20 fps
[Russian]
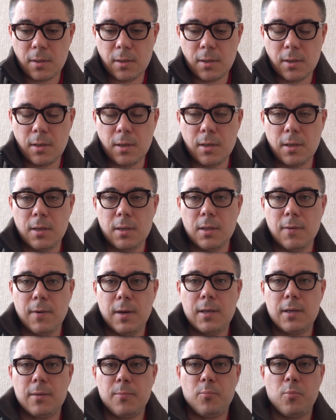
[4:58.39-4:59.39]
И
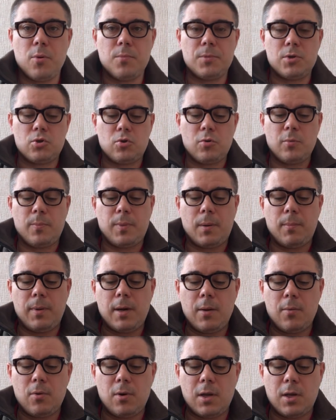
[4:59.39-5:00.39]
давайте помнить, что
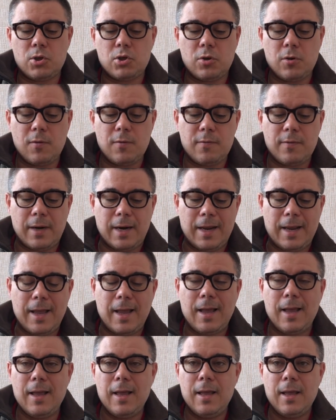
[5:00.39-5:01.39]
проблема нашего
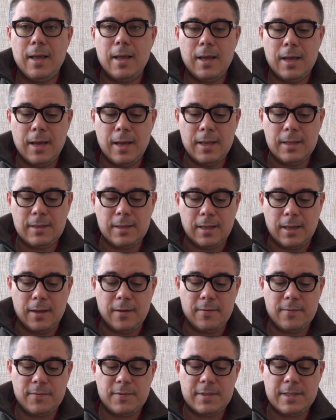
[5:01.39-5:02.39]
врага
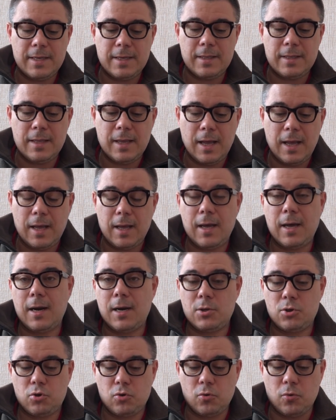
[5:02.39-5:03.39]
это всегда
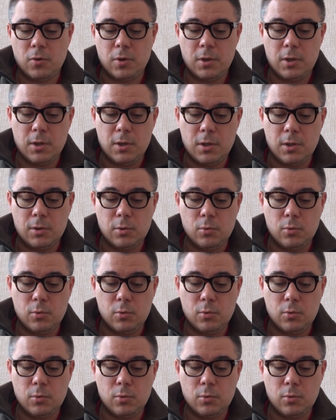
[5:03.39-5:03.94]
хорошо. И